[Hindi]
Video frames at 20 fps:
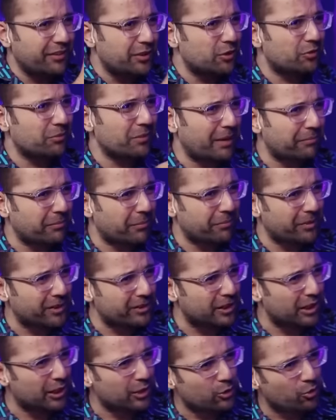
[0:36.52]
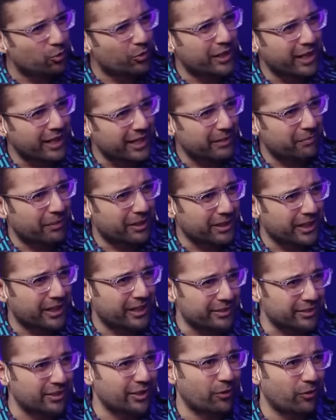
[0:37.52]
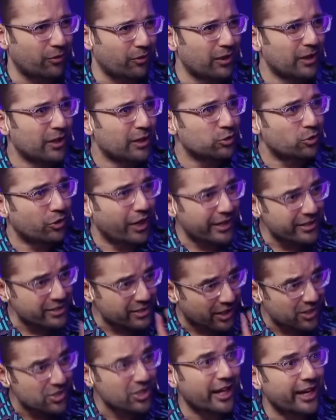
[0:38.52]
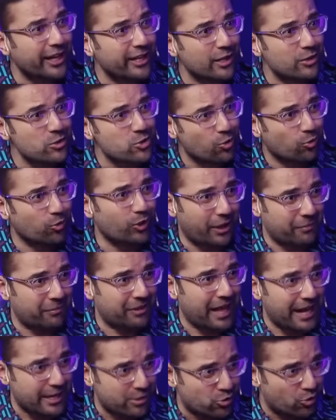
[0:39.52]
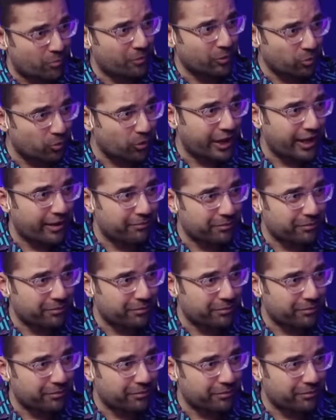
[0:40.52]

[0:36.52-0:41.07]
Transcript: वीडियोस में आप अपने दिल टूटने की बातें करते हो तो क्या ये सच है या झूठ है मतलब एक्चुअल में टूटा है